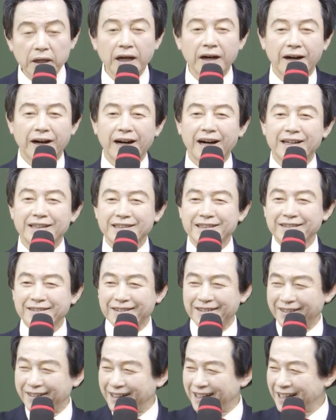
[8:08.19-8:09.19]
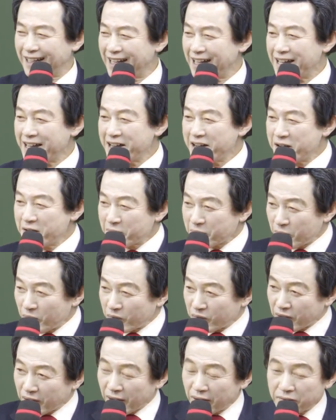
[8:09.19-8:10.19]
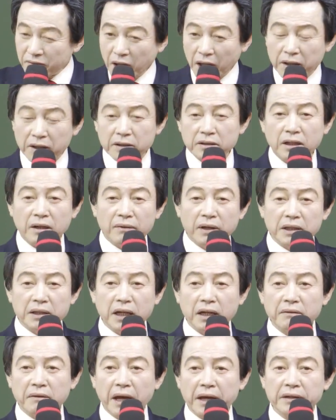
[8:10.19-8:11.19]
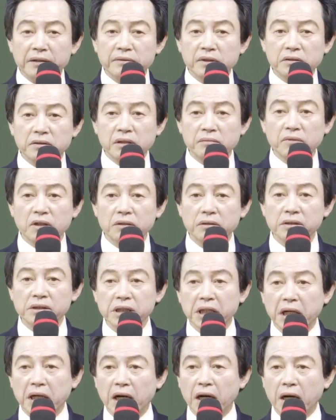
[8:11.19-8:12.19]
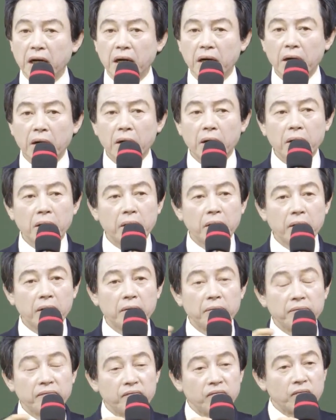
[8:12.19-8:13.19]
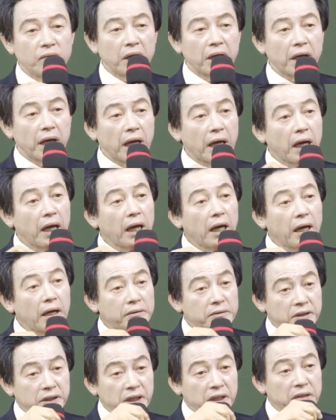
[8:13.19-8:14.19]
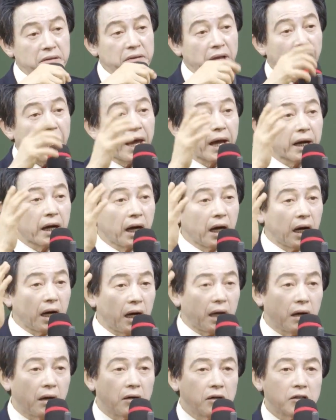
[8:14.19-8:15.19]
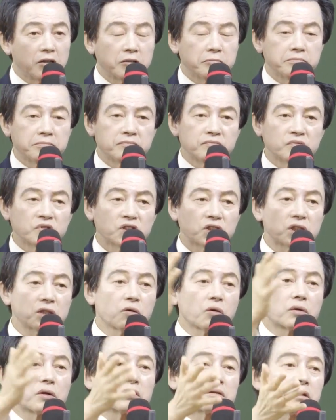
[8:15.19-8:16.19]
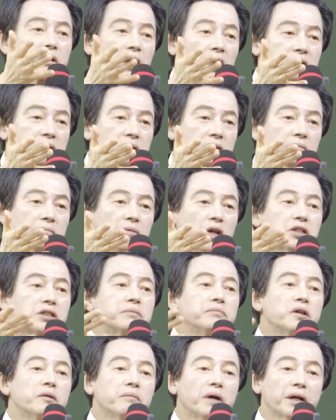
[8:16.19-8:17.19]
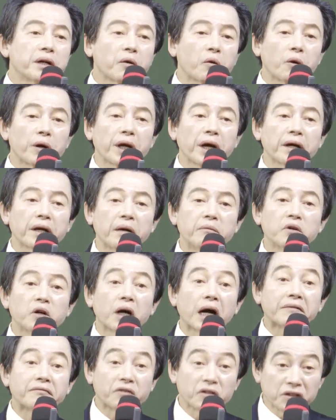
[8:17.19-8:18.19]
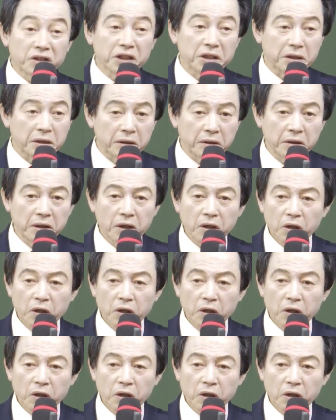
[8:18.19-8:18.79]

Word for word: 그래가지고 때릴 때마다 내 이름을 들먹거리니까 그러니까 애들이 내가 시골을 떠나서 몇십 년 만에 고향에 한번 갔더니